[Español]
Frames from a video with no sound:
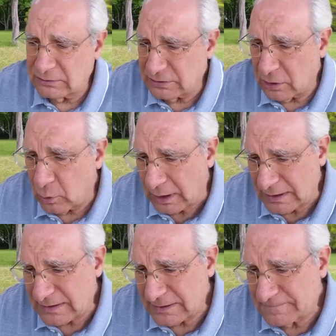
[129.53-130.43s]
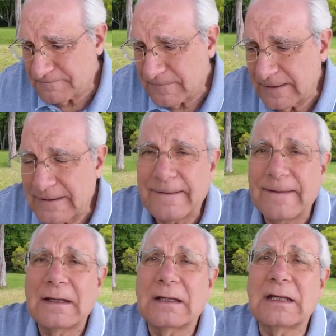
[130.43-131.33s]
New South Wales.
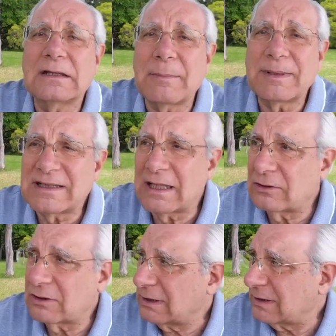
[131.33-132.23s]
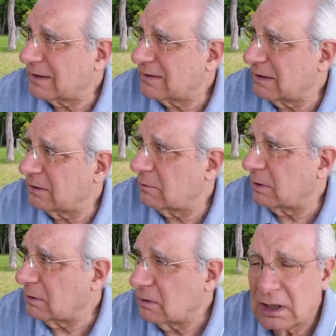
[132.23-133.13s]
¿Qué está pasando? ¿Qué están haciendo?
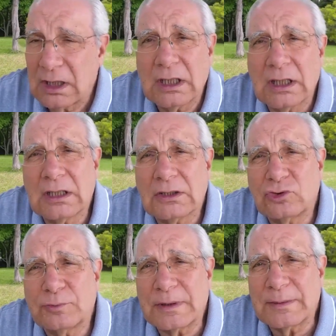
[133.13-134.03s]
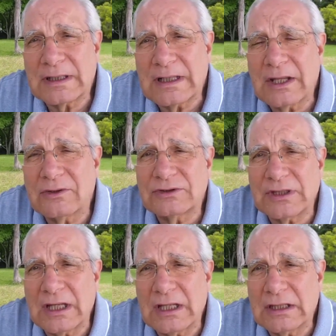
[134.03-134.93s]
Bueno,
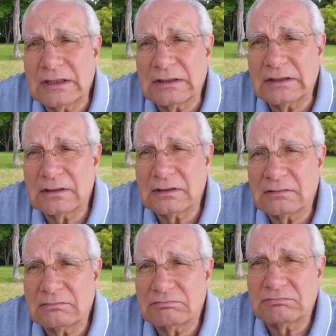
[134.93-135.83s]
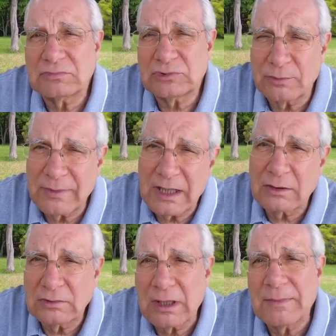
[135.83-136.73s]
supermercados han tomado
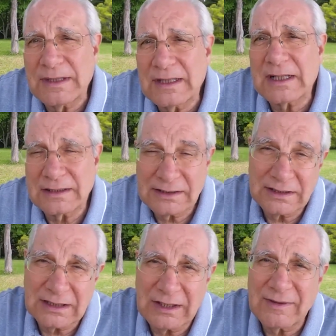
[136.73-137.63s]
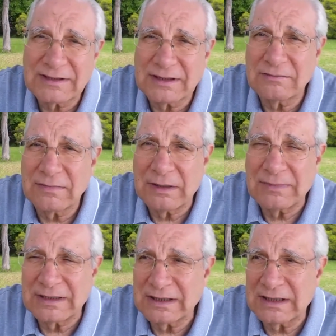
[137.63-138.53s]
algunas medidas restrictivas en
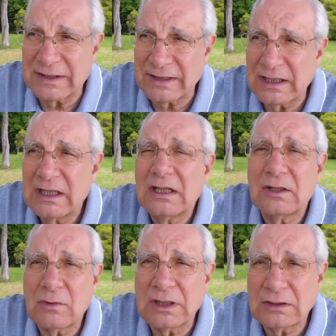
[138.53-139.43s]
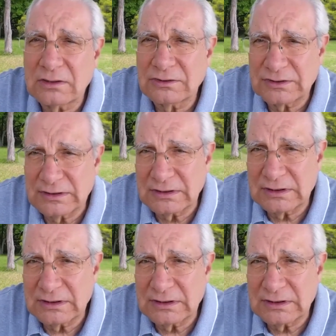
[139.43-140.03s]
materia de cuántos